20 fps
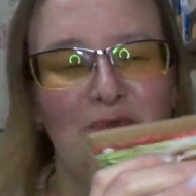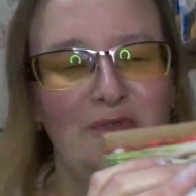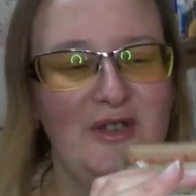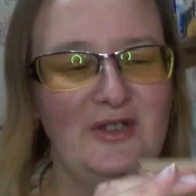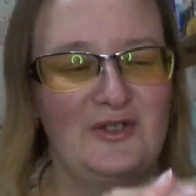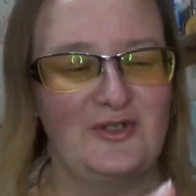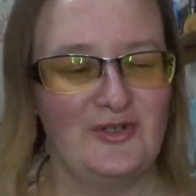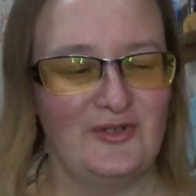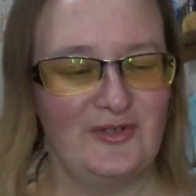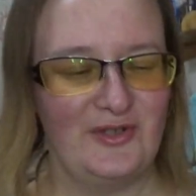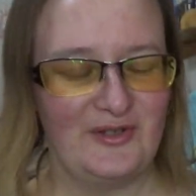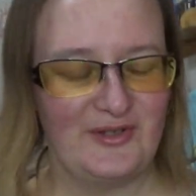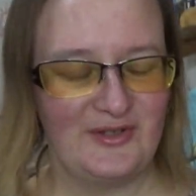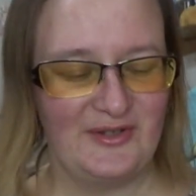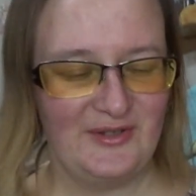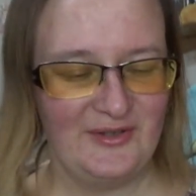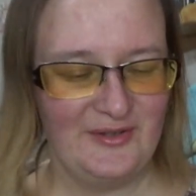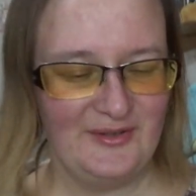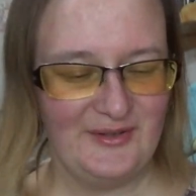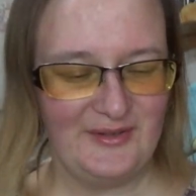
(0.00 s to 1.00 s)
удачно так
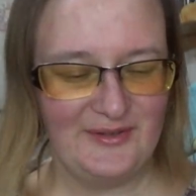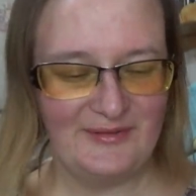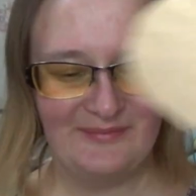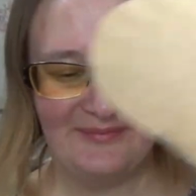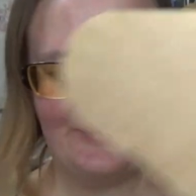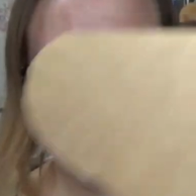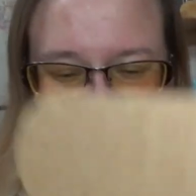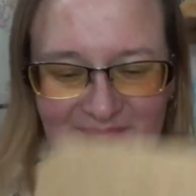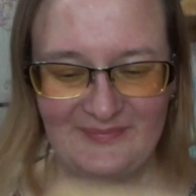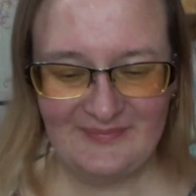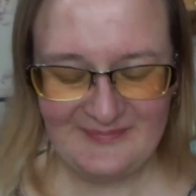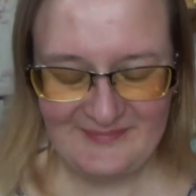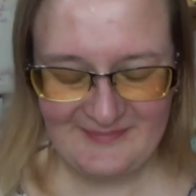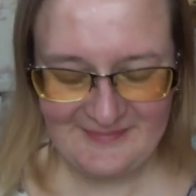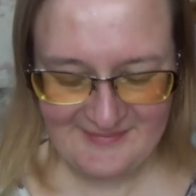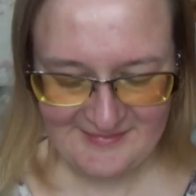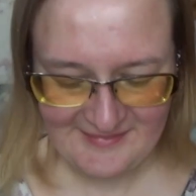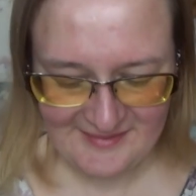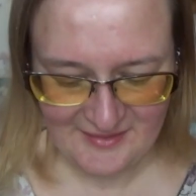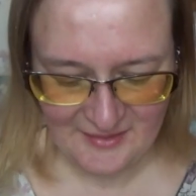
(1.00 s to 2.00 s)
сделали,
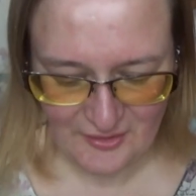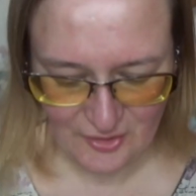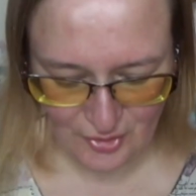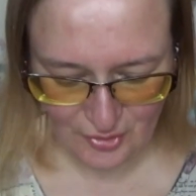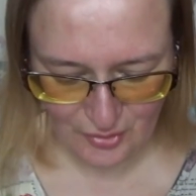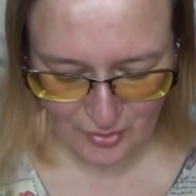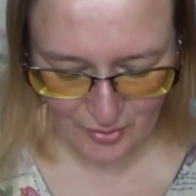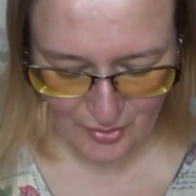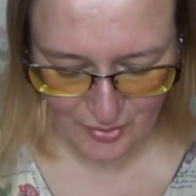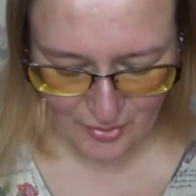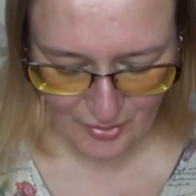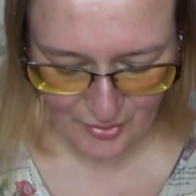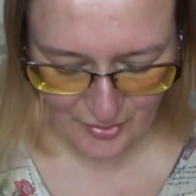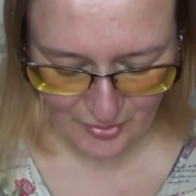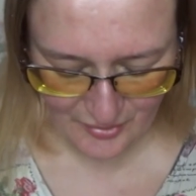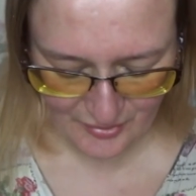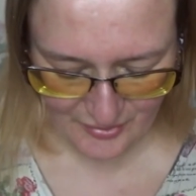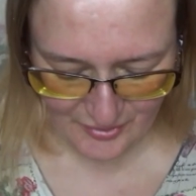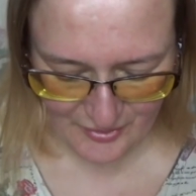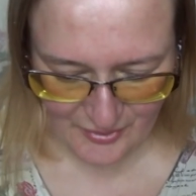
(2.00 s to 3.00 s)
что
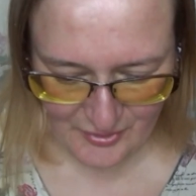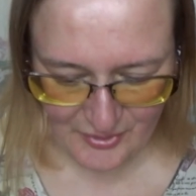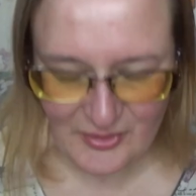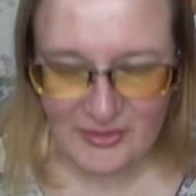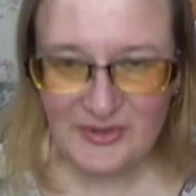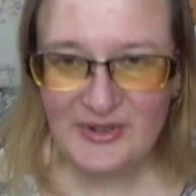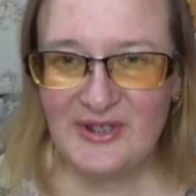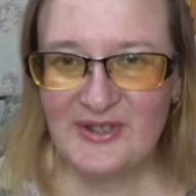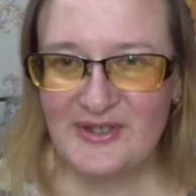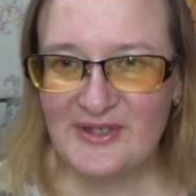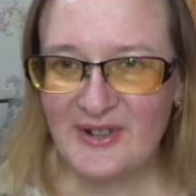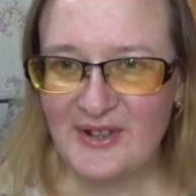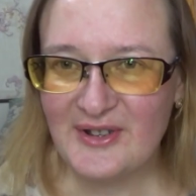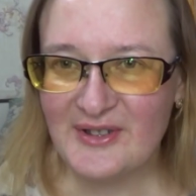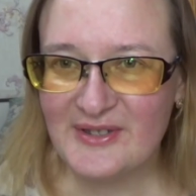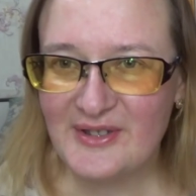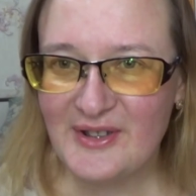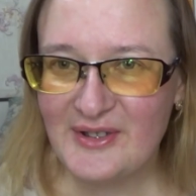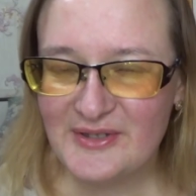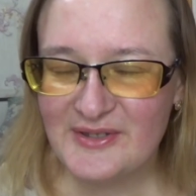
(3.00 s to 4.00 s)
Низ
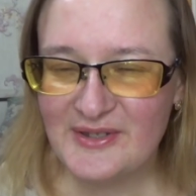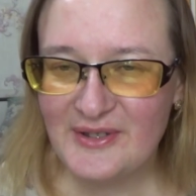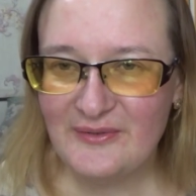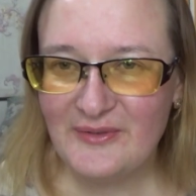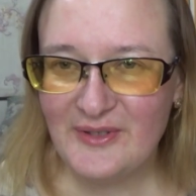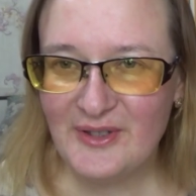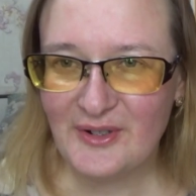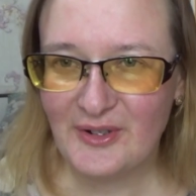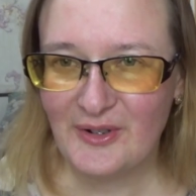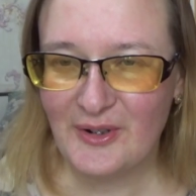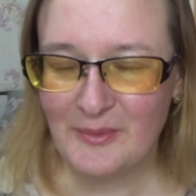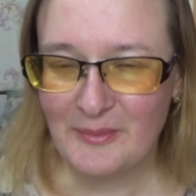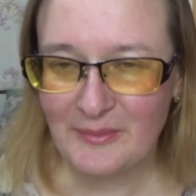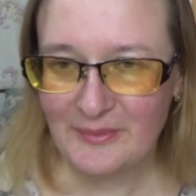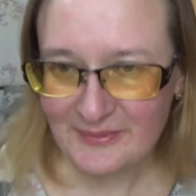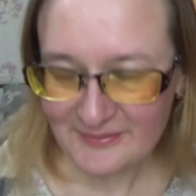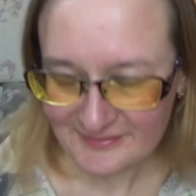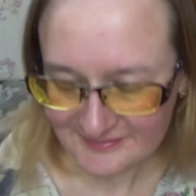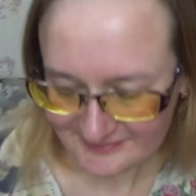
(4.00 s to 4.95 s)
оказался верхом.